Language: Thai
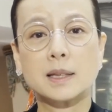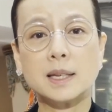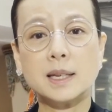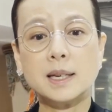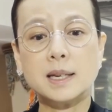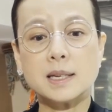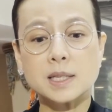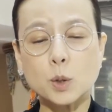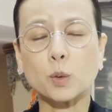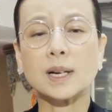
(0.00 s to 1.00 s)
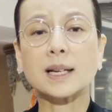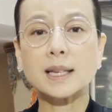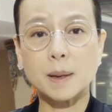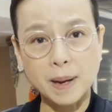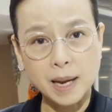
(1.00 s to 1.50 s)
ที่ส่งนัก
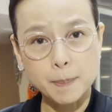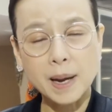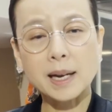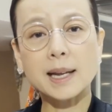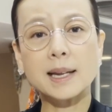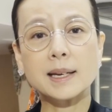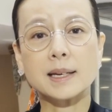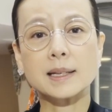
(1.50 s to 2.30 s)
เตะมาให้แป้งเล่น